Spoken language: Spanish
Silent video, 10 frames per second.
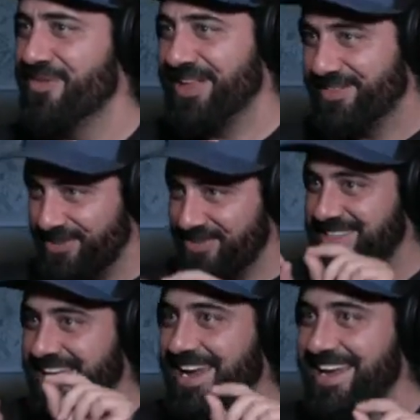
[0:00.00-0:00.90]
Entonces, ¿dónde
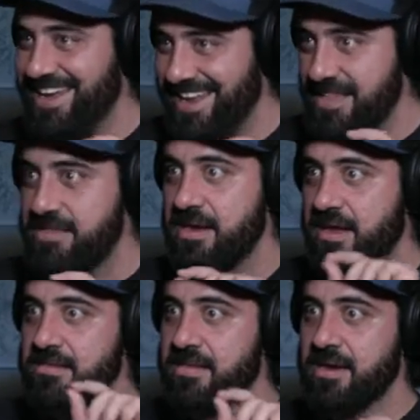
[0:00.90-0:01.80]
está la línea
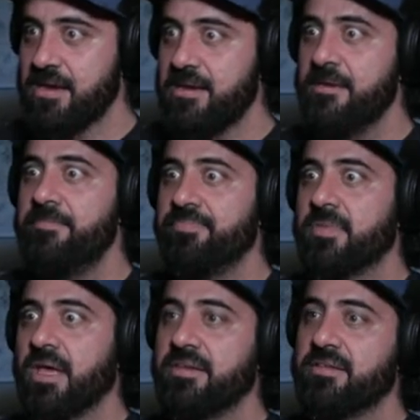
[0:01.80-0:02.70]
entre, entre
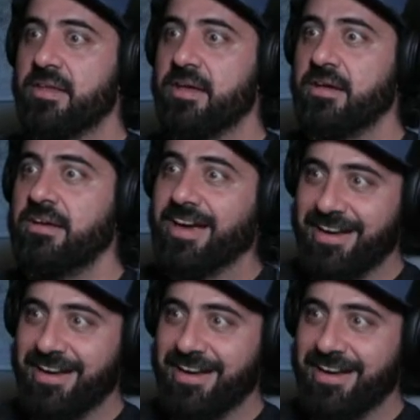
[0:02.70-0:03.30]
este,